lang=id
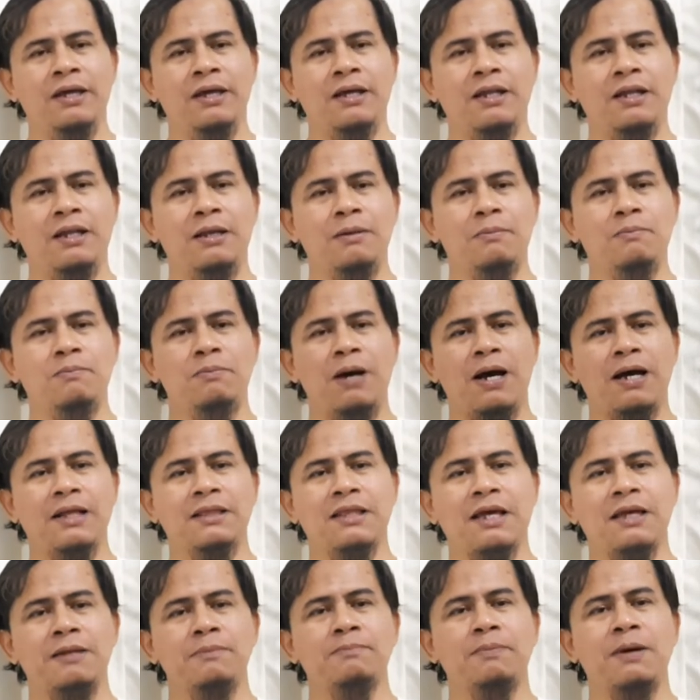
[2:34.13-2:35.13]
lebah
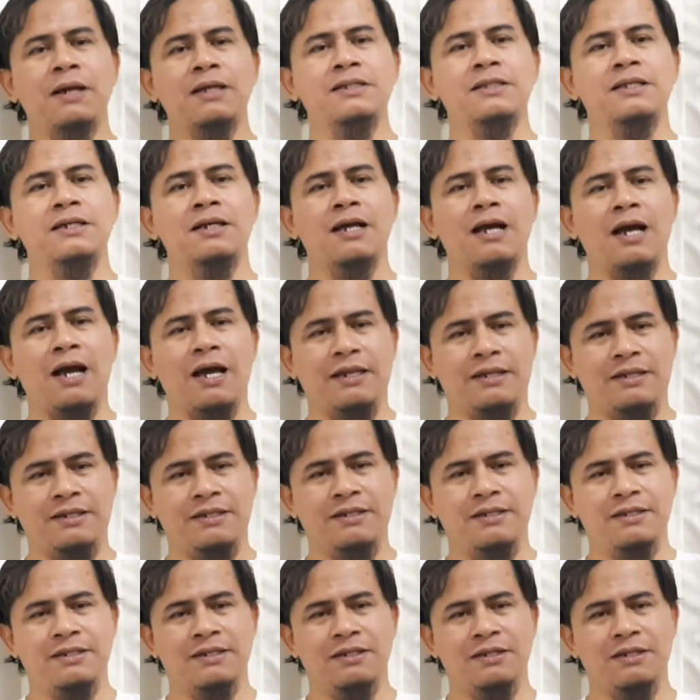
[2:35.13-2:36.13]
tanpa sengat
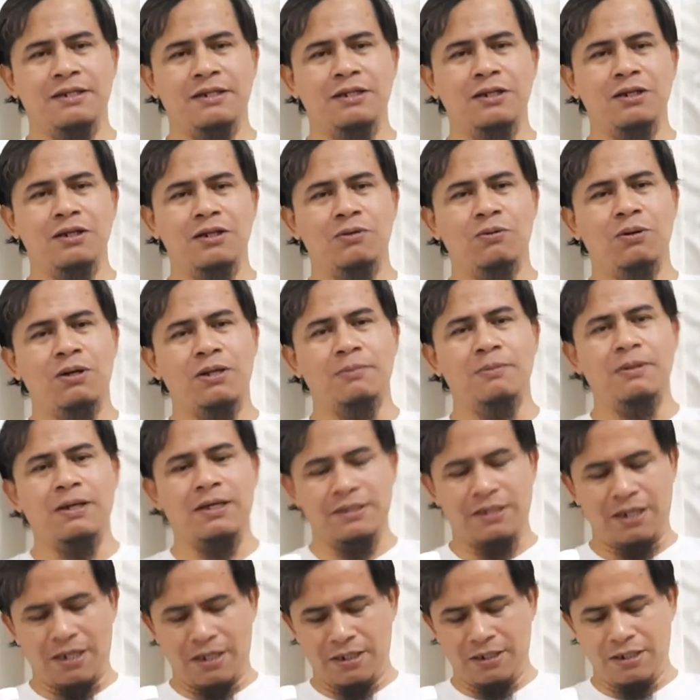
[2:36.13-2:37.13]
ini luar
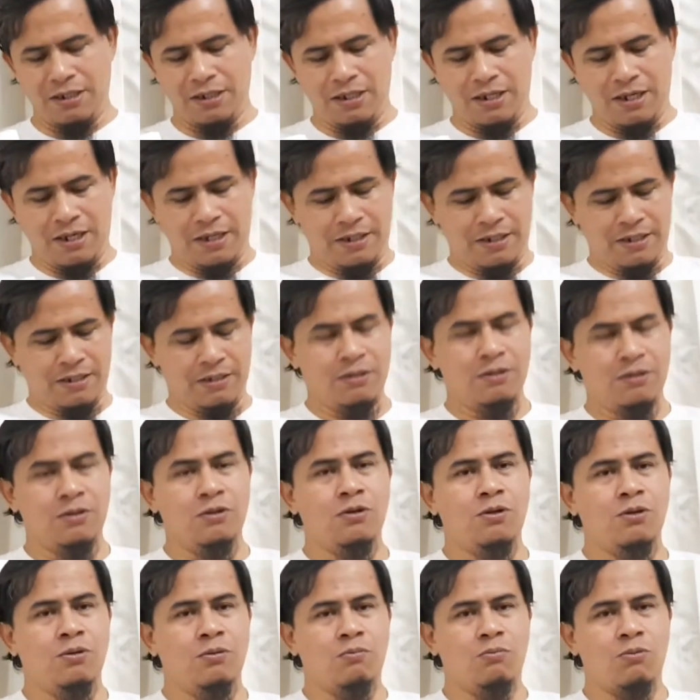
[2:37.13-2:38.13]
biasa ini lihat
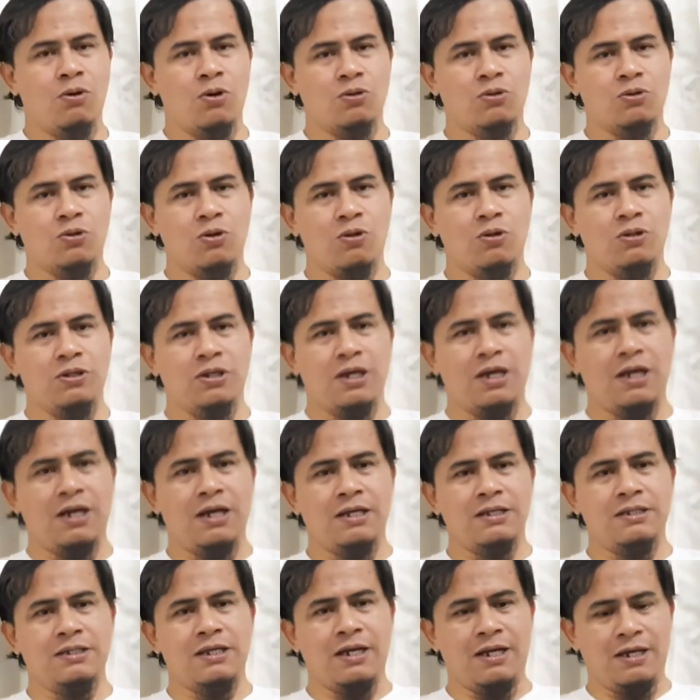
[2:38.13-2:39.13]
botolnya
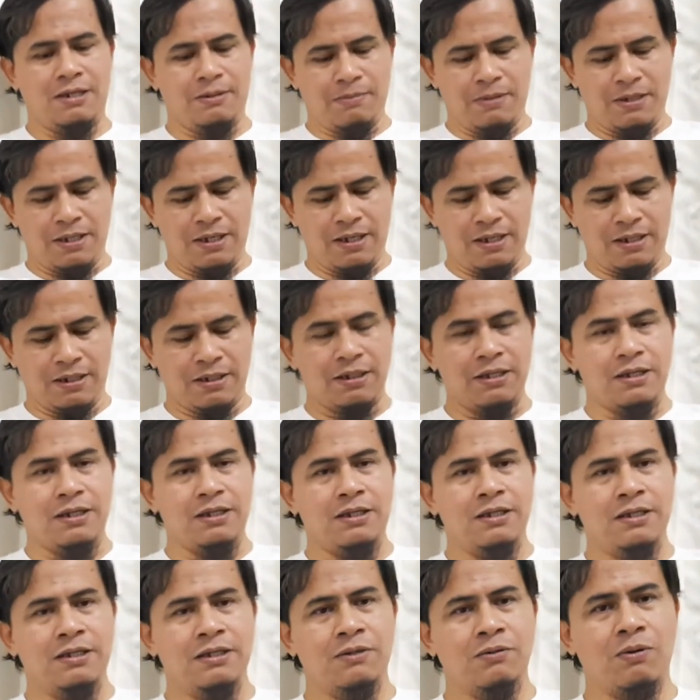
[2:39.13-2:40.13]
sangat banyak nih
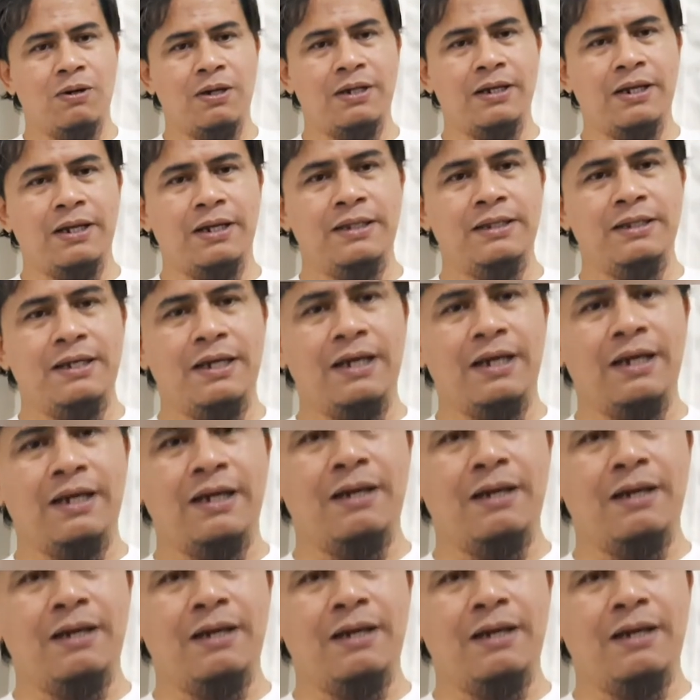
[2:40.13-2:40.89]
warnanya